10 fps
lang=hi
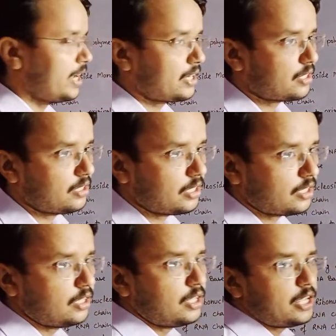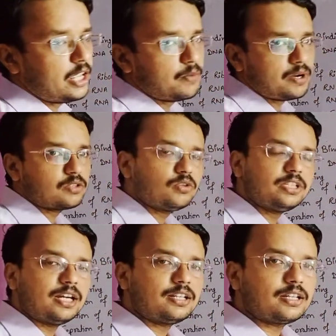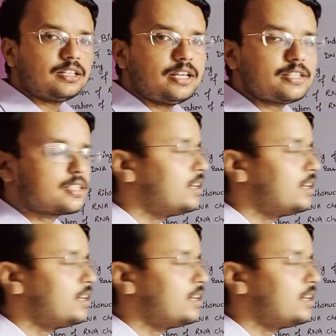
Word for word: ऐड करना है एक बात और ध्यान रखना है इसके